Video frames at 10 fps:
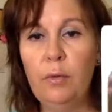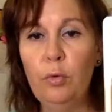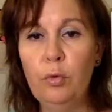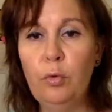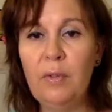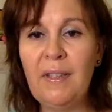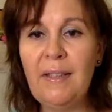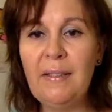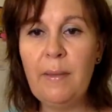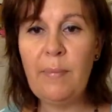Donc de
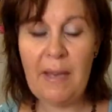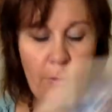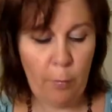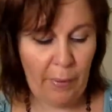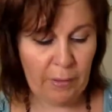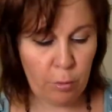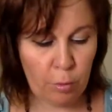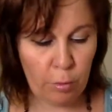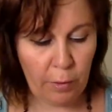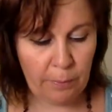très très belles
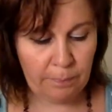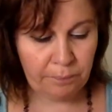peintures,